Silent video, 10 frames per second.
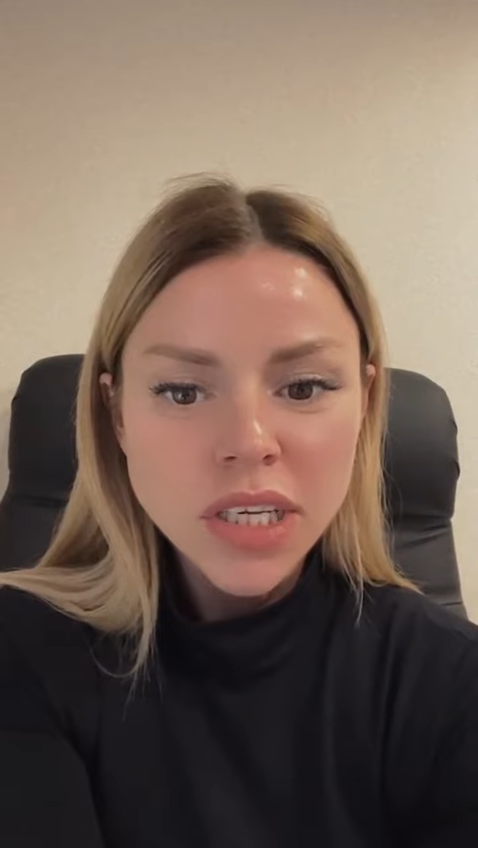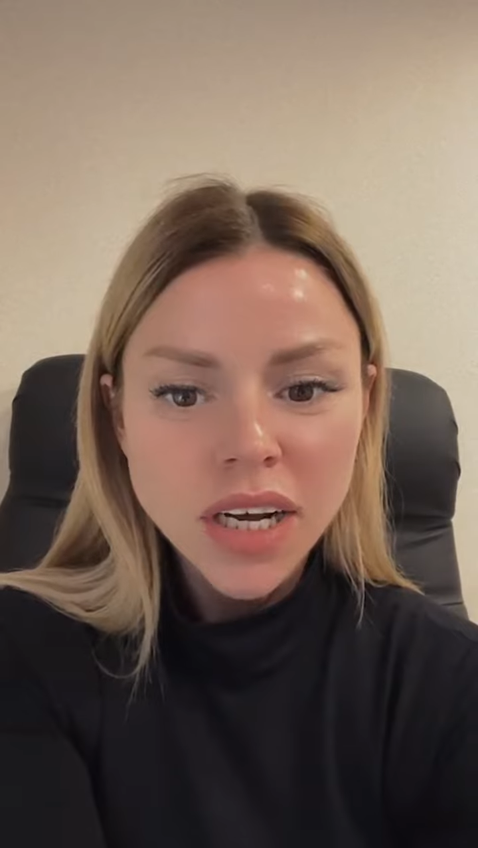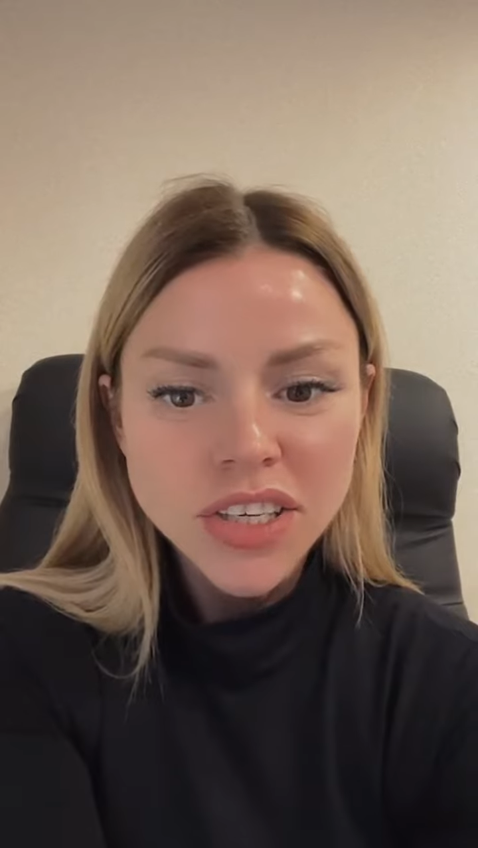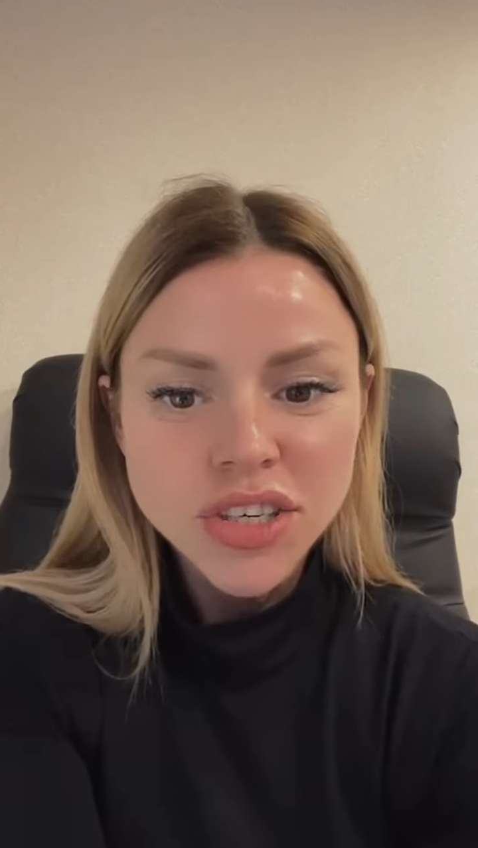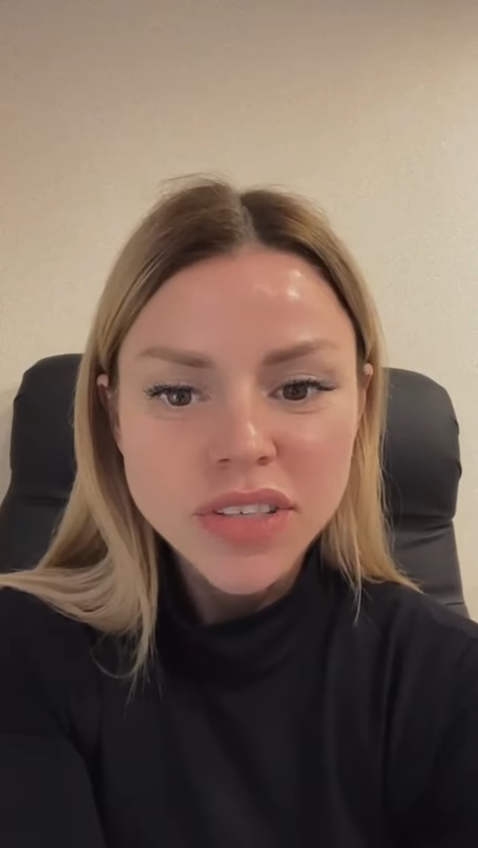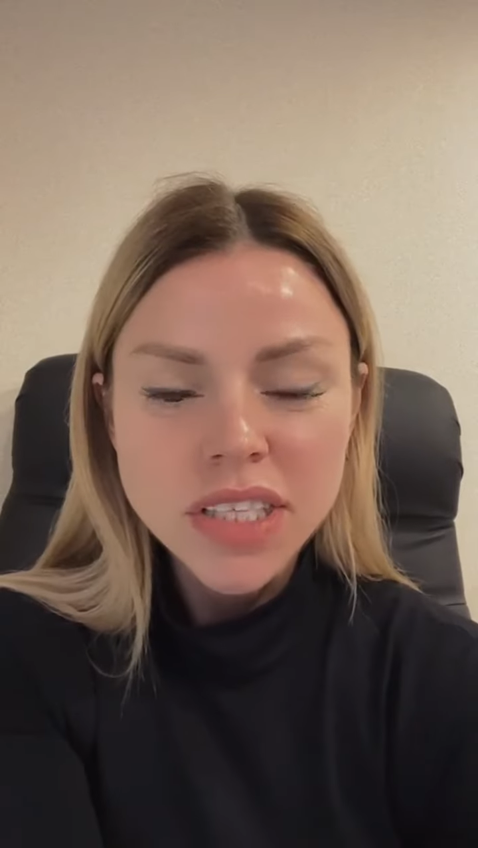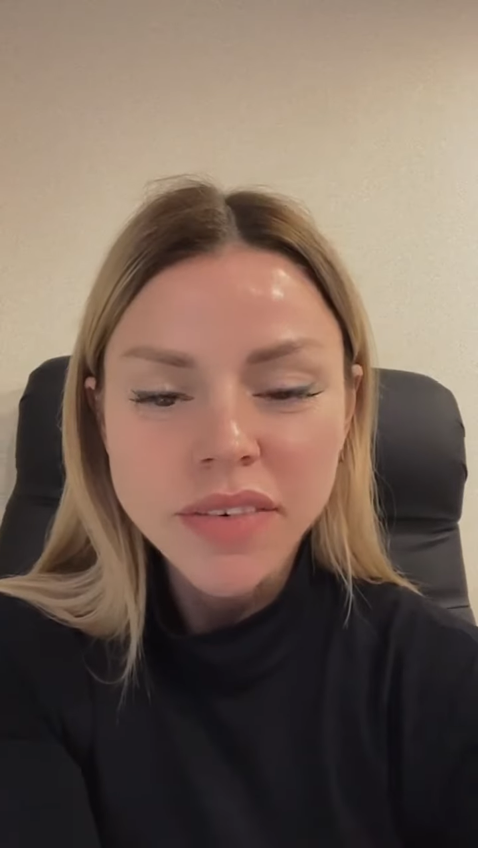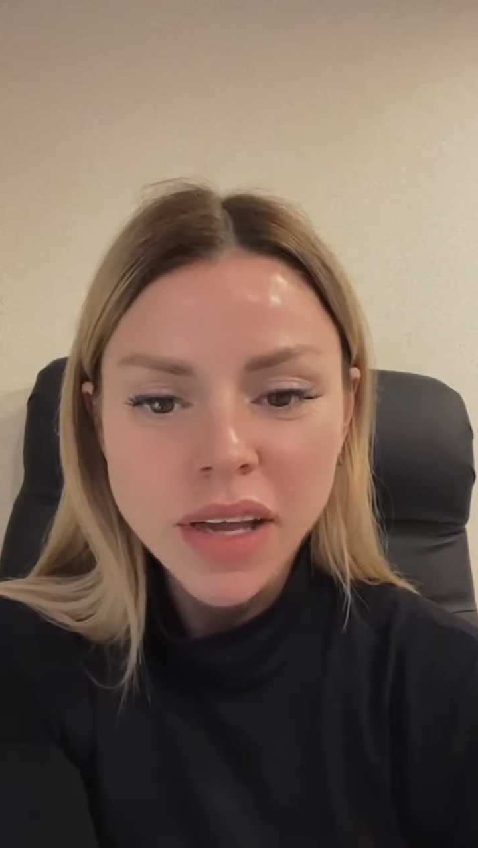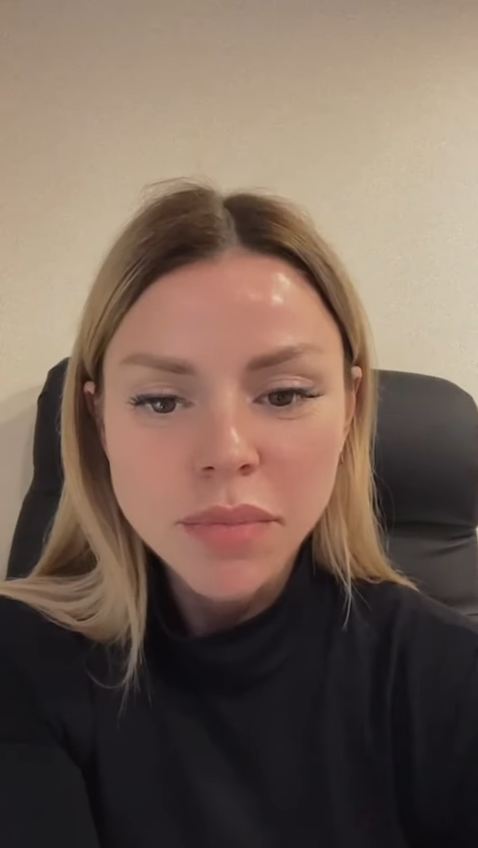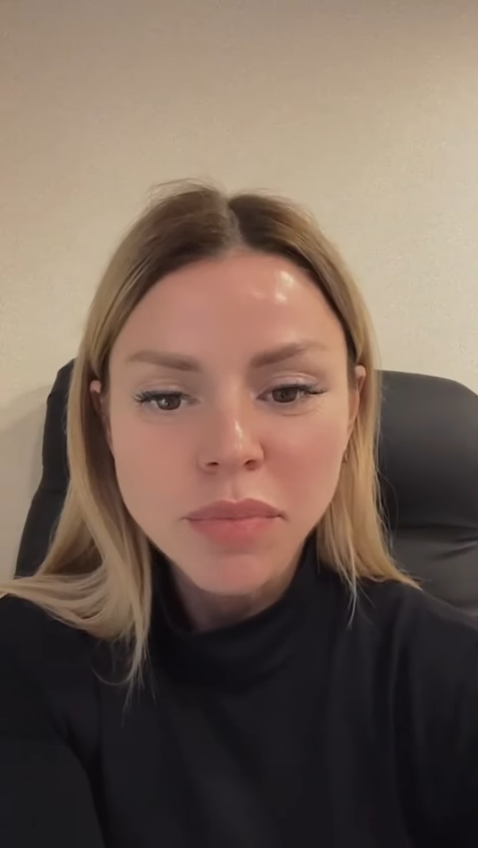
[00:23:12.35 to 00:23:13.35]
заканчивать
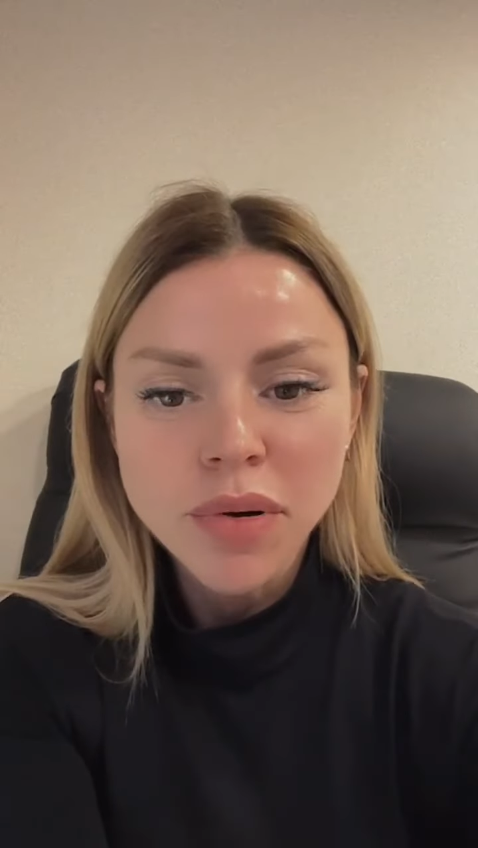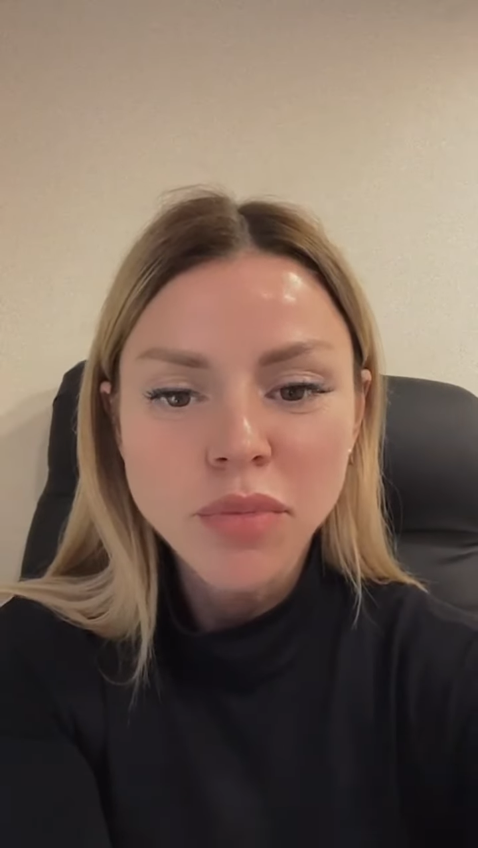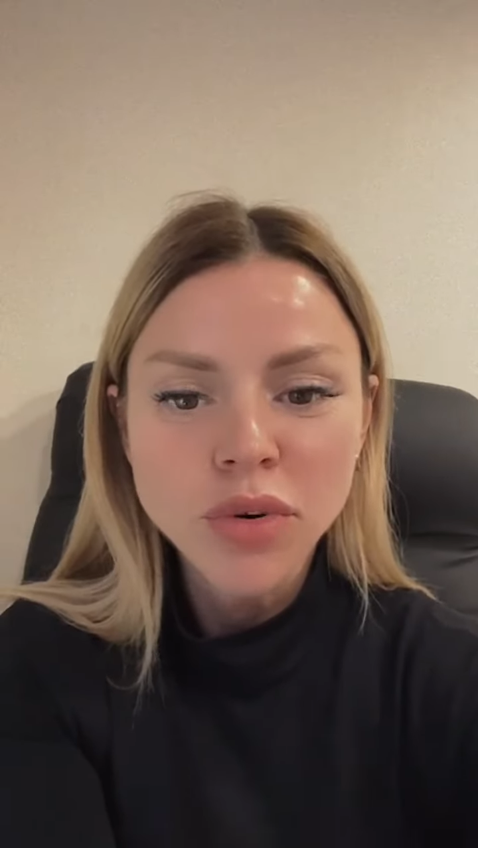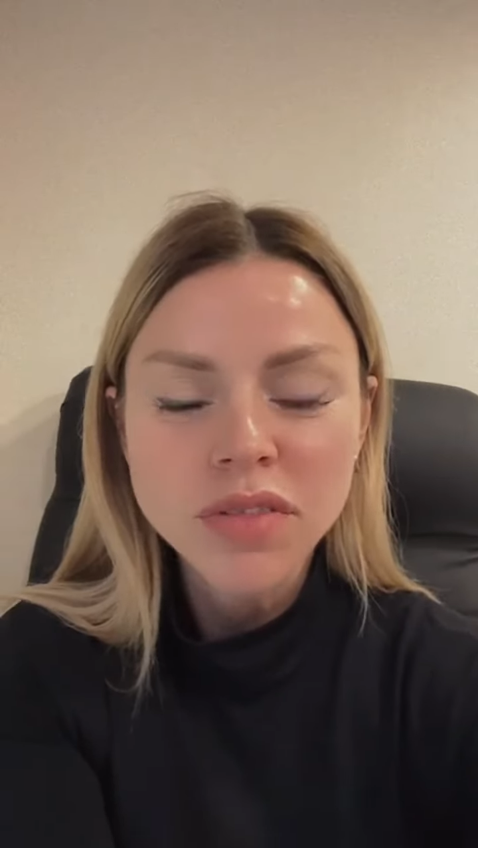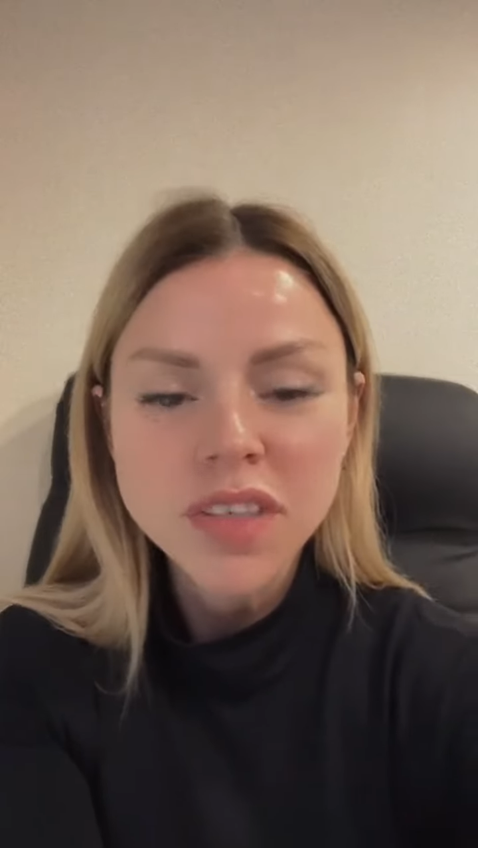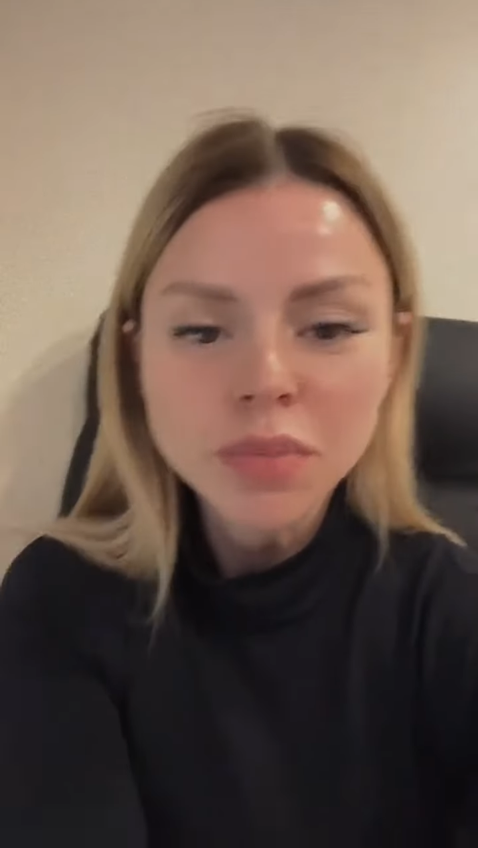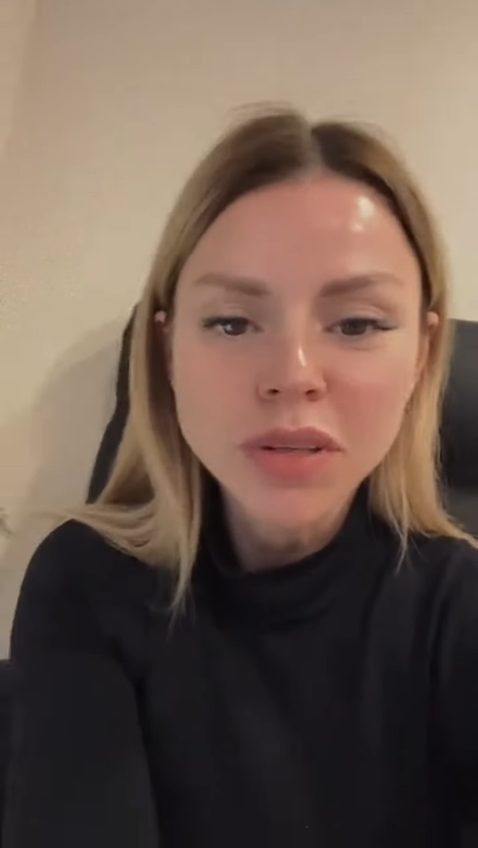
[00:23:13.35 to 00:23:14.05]
с вами прямой эфир,